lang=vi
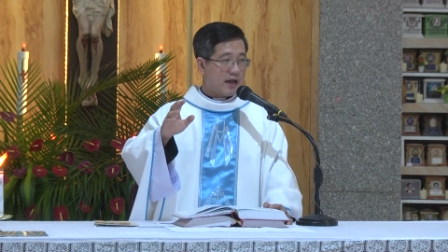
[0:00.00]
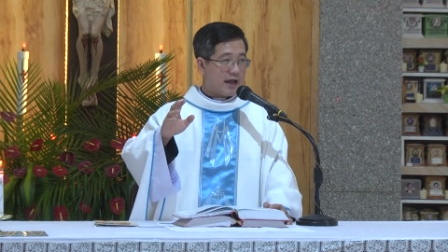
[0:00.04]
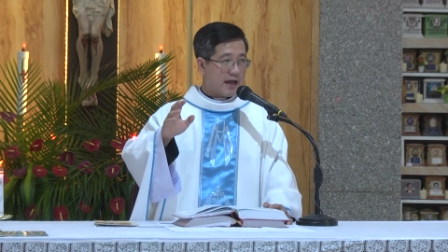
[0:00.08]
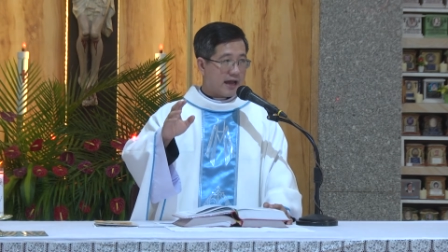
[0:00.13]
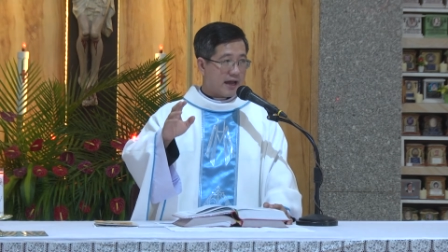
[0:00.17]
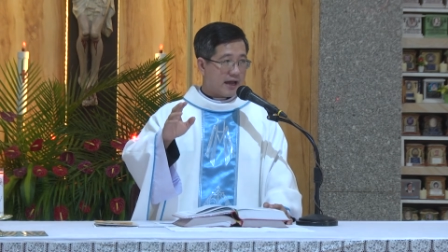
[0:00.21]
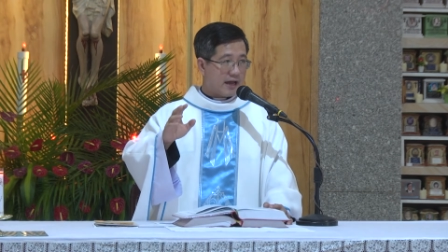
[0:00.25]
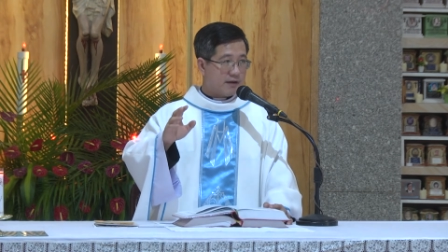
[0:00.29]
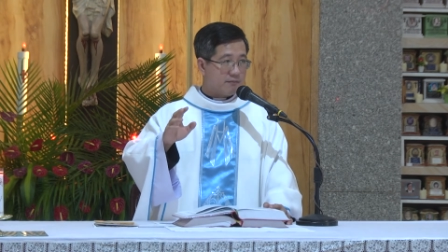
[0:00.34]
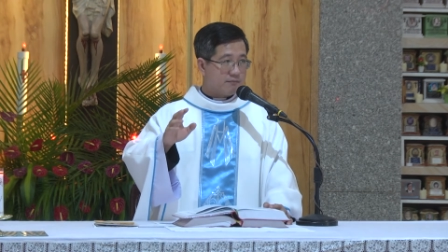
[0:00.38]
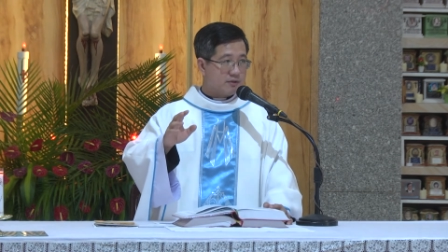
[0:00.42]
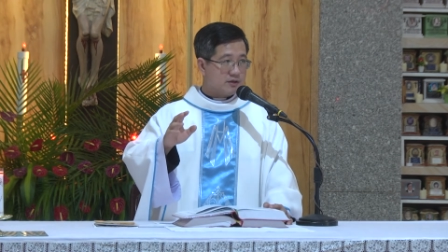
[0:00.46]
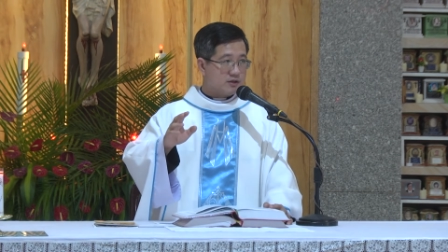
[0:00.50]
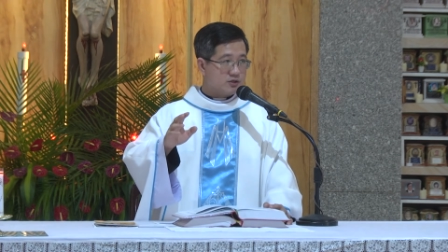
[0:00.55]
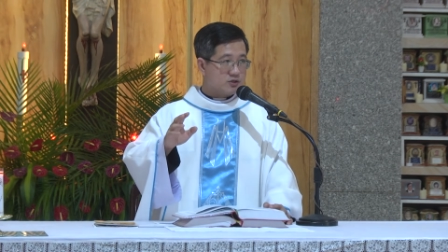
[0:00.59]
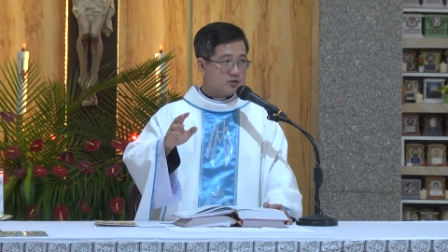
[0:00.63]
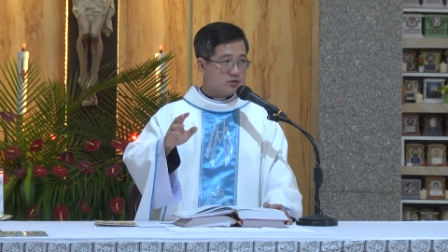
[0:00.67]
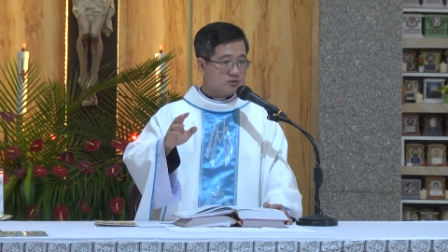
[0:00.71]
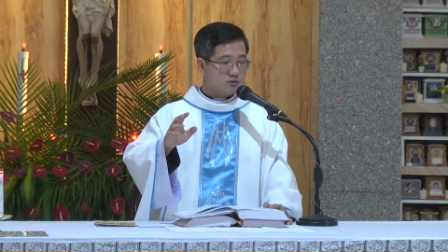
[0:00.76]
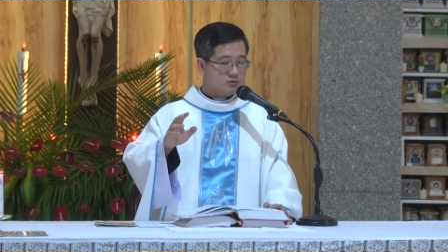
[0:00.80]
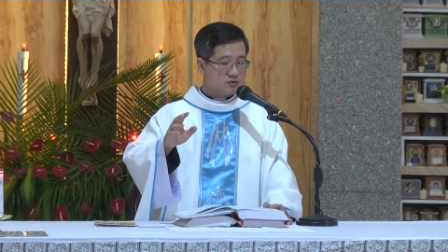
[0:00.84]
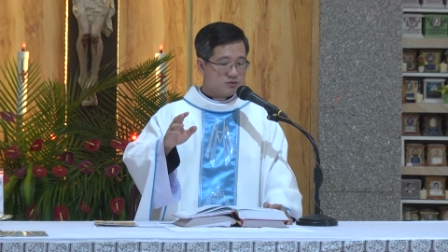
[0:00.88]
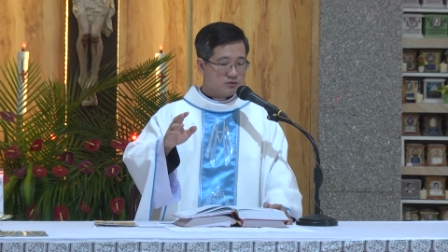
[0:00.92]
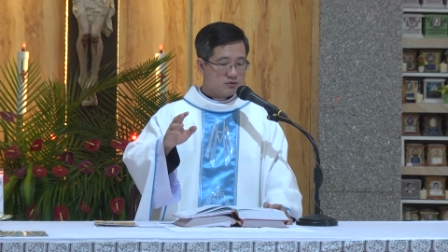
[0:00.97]
hạ mình
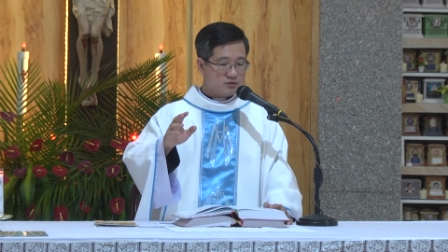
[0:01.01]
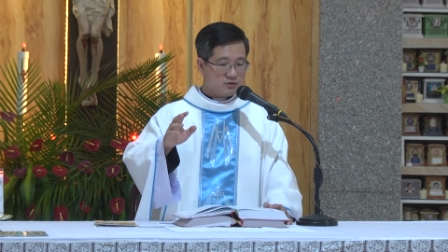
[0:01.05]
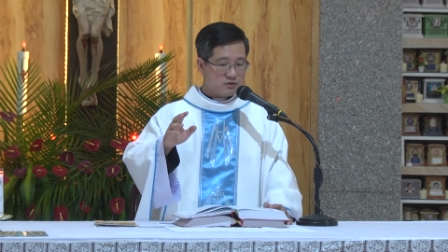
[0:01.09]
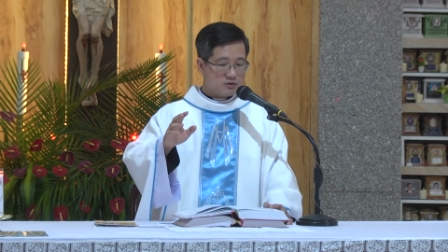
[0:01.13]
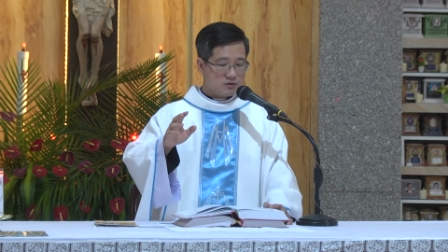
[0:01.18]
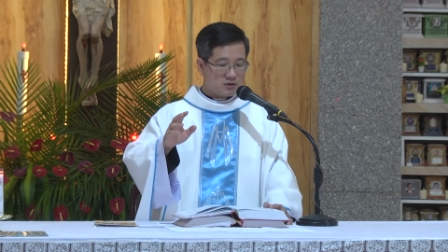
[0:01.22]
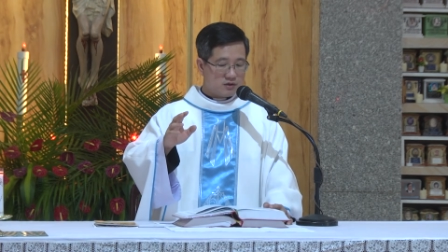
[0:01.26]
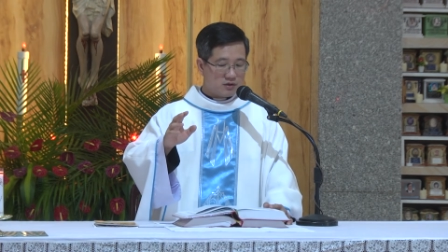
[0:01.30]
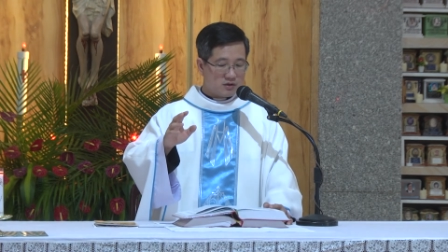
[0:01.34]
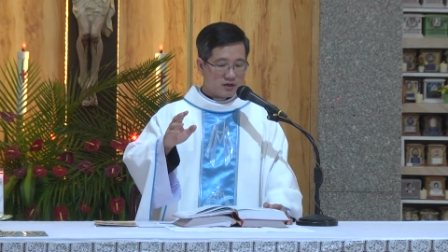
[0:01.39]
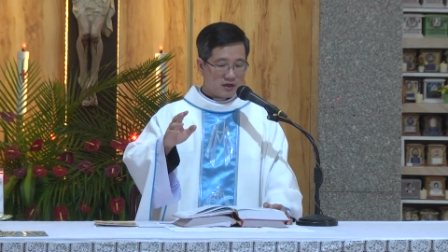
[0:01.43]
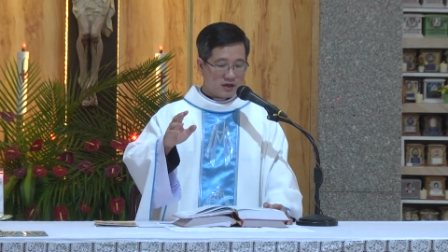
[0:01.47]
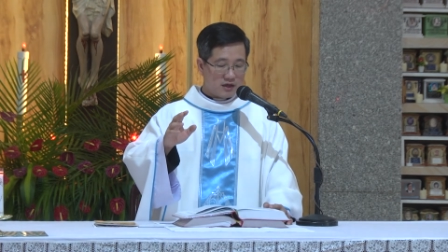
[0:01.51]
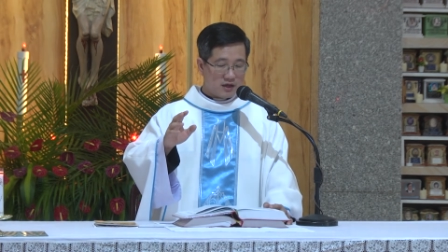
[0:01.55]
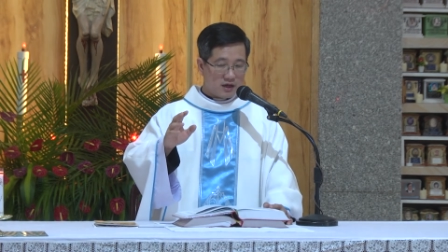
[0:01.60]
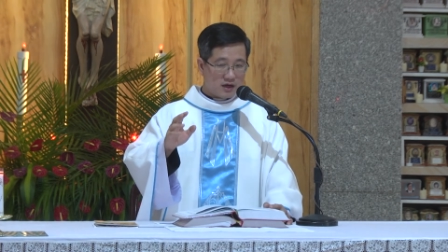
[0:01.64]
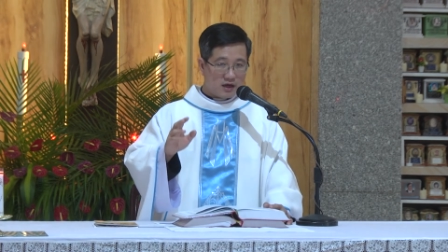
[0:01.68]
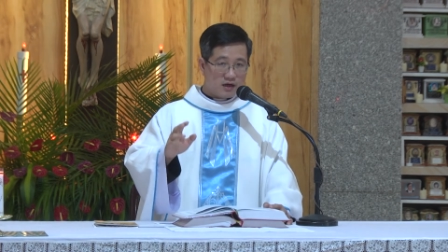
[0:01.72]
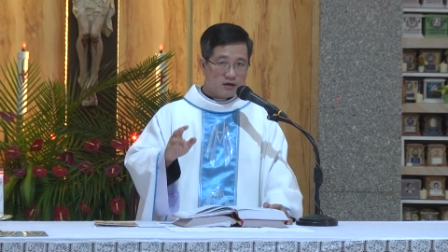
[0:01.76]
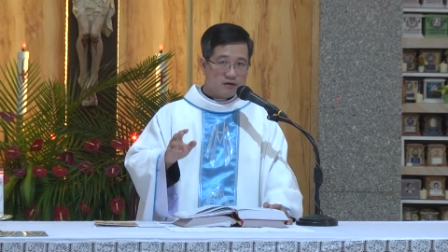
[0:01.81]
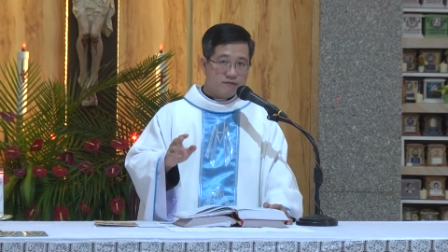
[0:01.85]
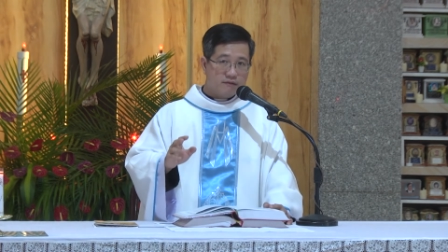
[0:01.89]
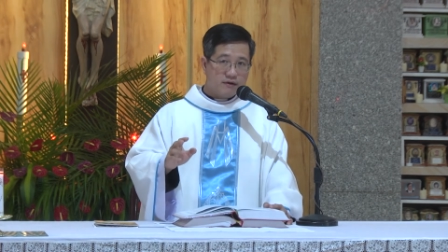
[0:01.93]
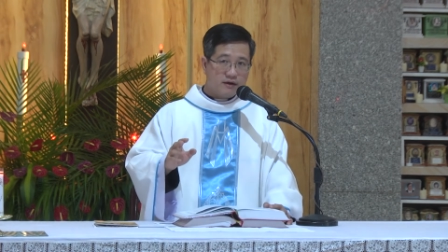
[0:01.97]
xuống để
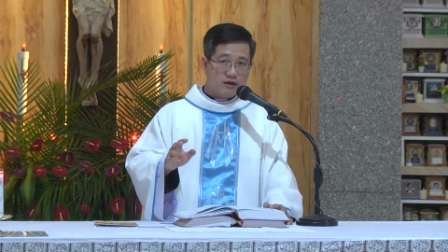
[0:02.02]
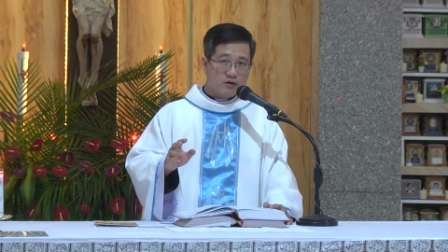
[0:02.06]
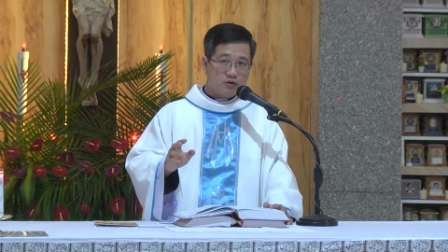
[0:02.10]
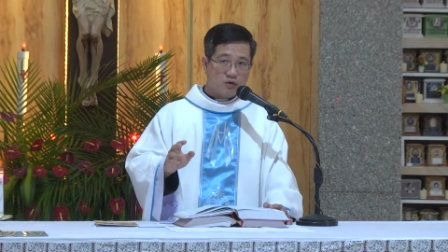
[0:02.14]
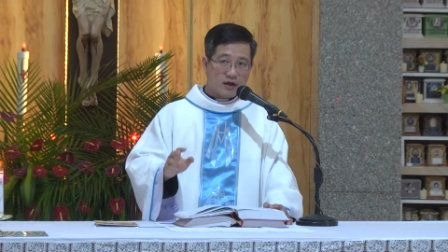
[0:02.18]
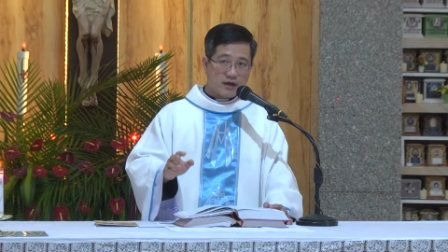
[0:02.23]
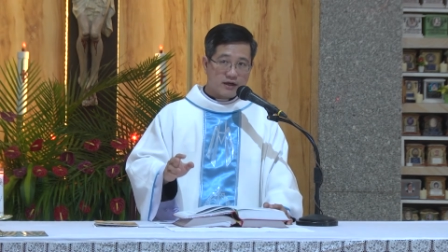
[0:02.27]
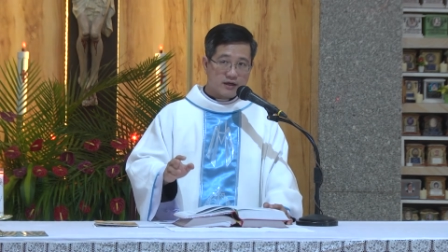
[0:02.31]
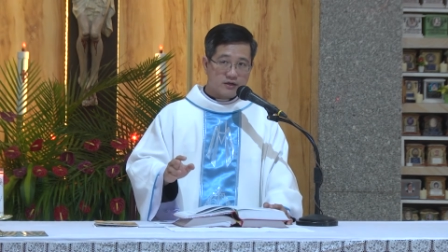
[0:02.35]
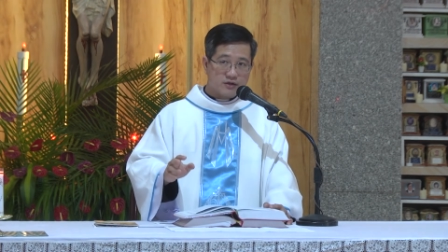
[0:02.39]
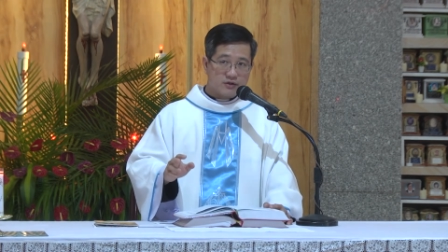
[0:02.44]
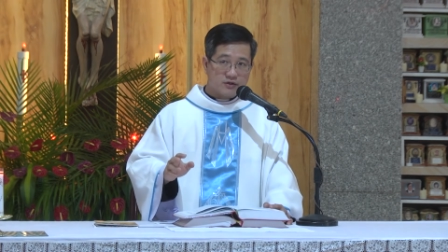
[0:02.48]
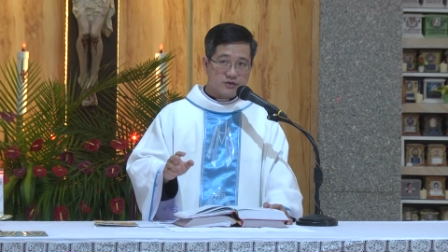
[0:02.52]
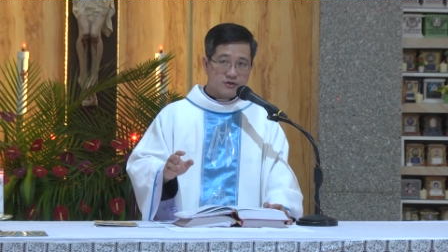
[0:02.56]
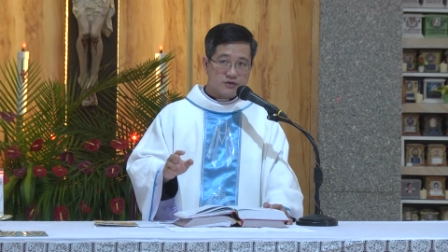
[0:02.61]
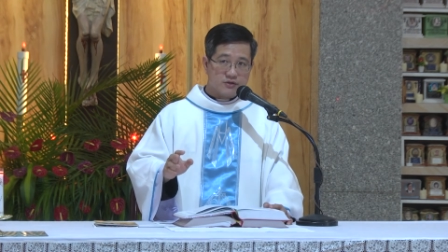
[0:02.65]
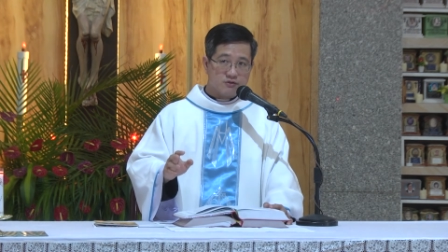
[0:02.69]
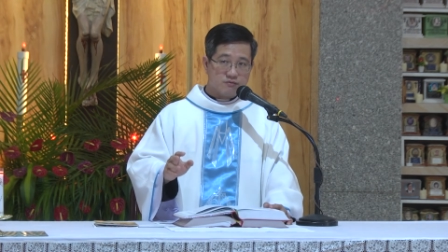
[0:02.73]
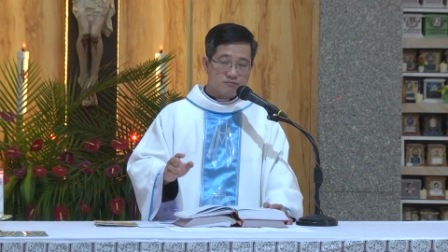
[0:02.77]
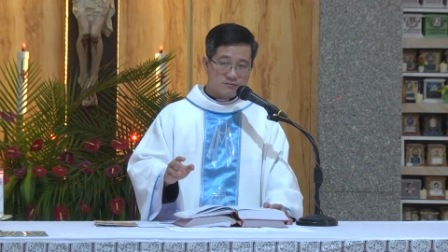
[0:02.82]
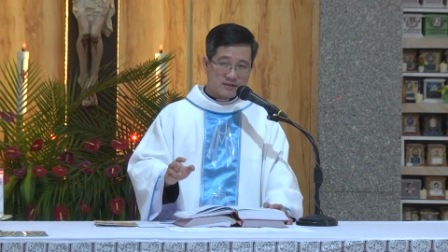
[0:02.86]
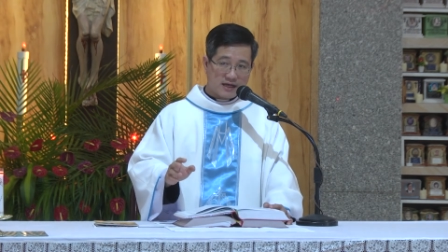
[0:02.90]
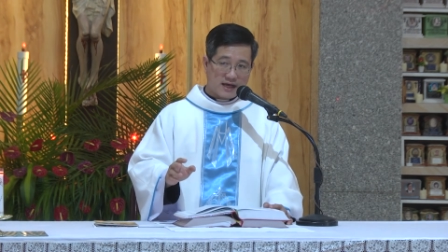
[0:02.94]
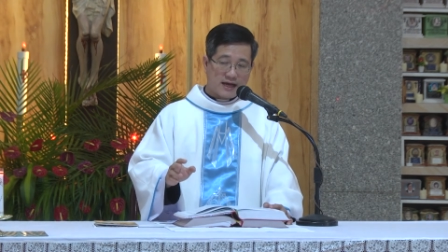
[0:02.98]
ở với loài
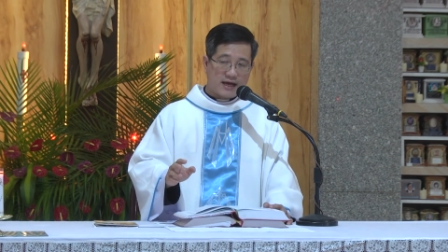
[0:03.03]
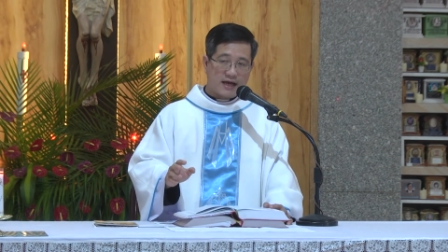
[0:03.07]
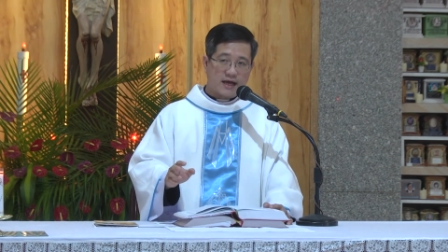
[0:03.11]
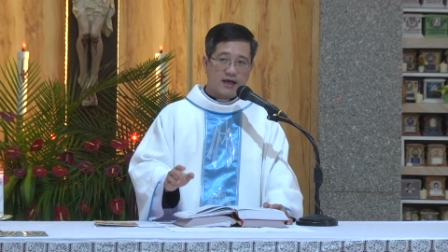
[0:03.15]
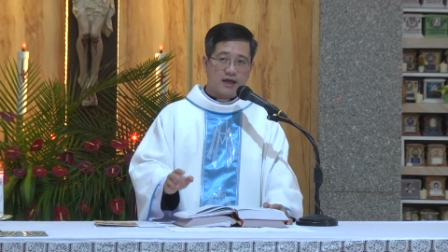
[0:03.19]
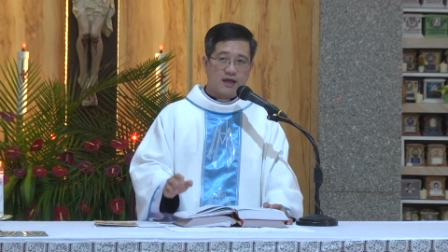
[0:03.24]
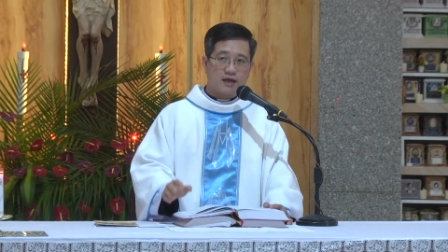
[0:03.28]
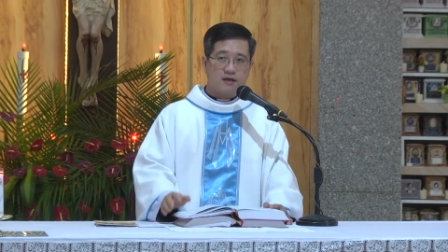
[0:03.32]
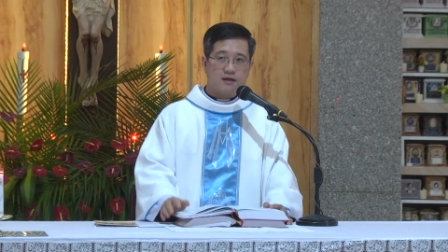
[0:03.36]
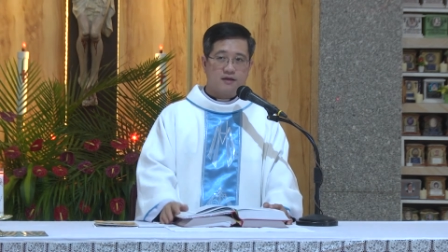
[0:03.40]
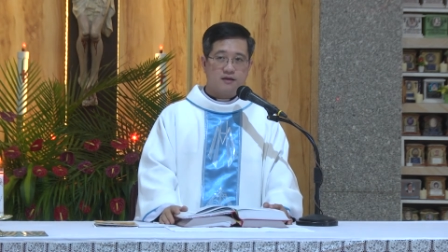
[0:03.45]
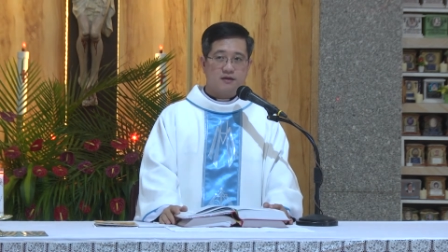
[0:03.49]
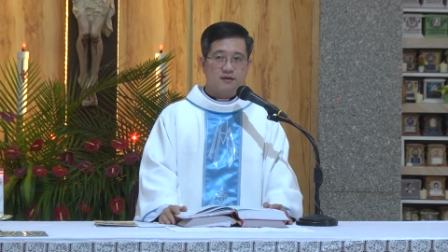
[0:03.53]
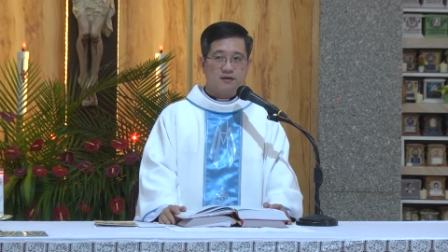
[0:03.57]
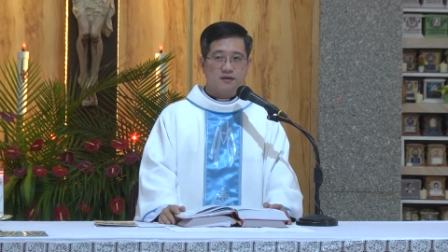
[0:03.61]
người chúng ta.